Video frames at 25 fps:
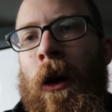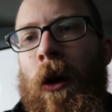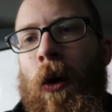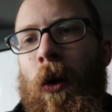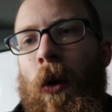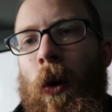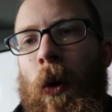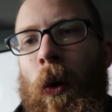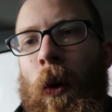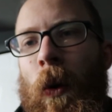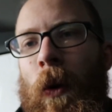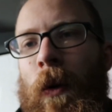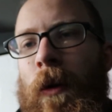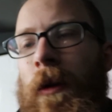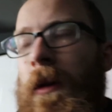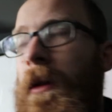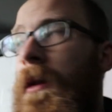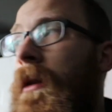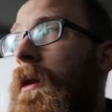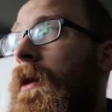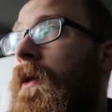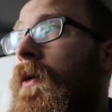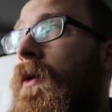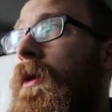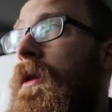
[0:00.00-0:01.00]
Und
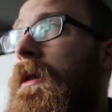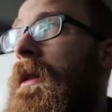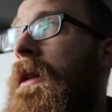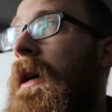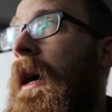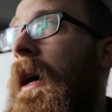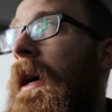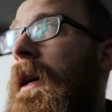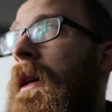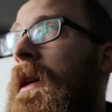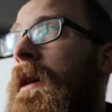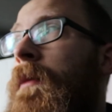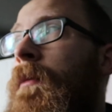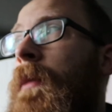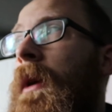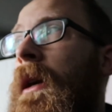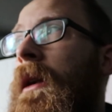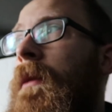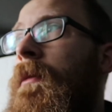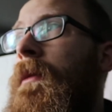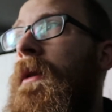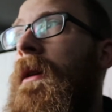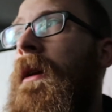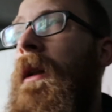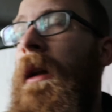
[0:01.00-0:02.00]
ich würde sagen, ich melde
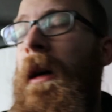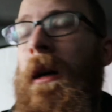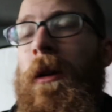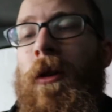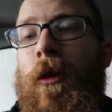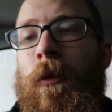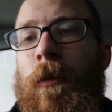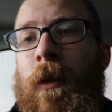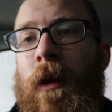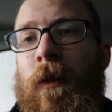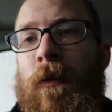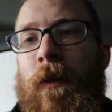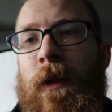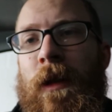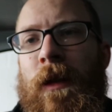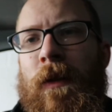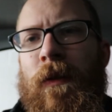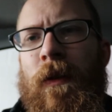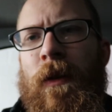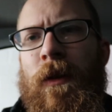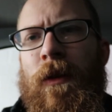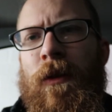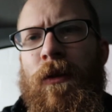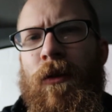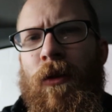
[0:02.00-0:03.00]
mich gleich nochmal, wenn es
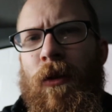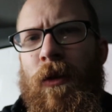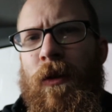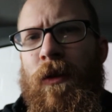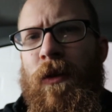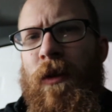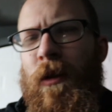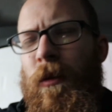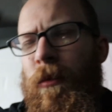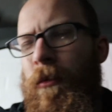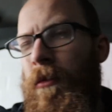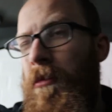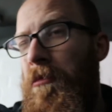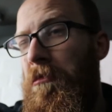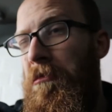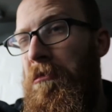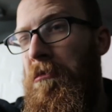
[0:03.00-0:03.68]
was Neues gibt.